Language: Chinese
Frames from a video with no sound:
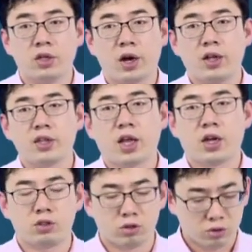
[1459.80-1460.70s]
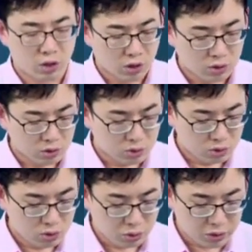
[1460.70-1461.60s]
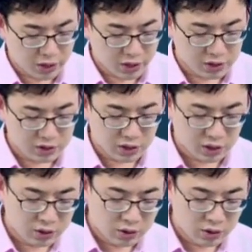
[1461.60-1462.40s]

当然，大家只需要重点理解：